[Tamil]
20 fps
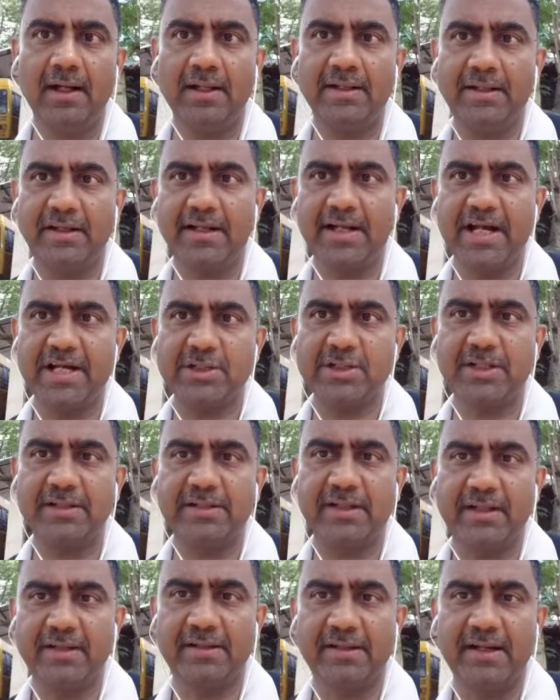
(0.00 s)
அந்த கேஷாக
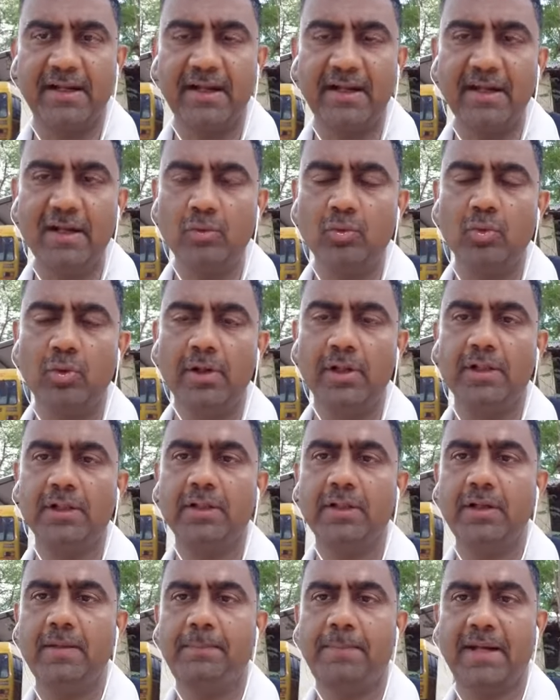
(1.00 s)
தரதுனால
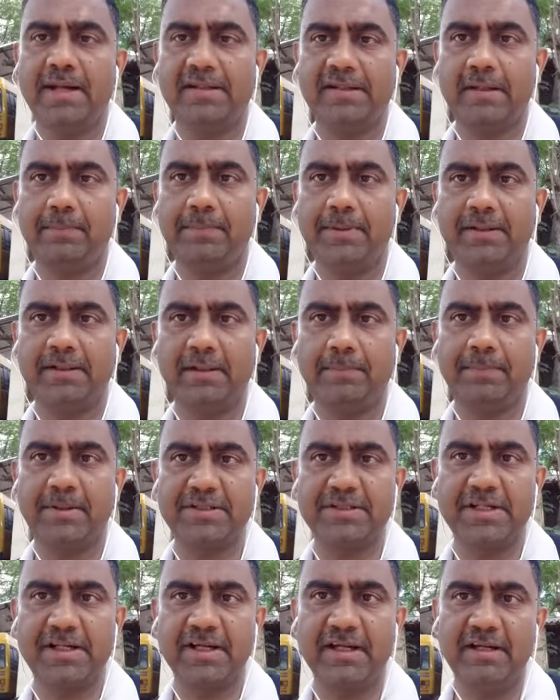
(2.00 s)
உங்களுக்கு பலதரப்பட்ட
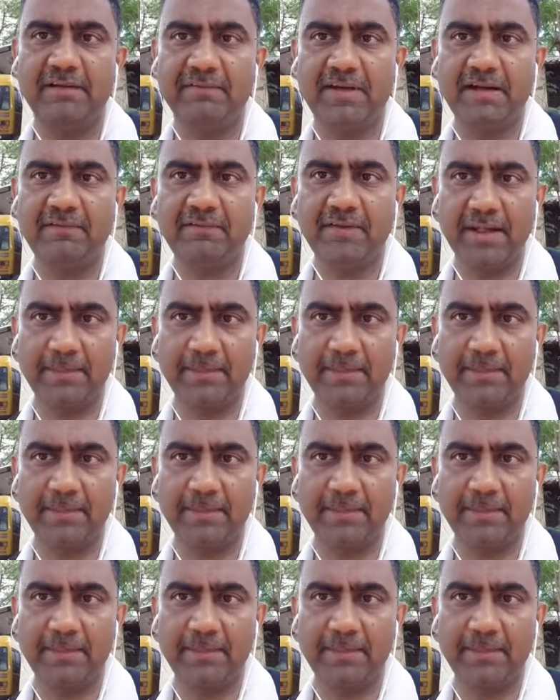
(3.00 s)
பிரச்சனைகள் வர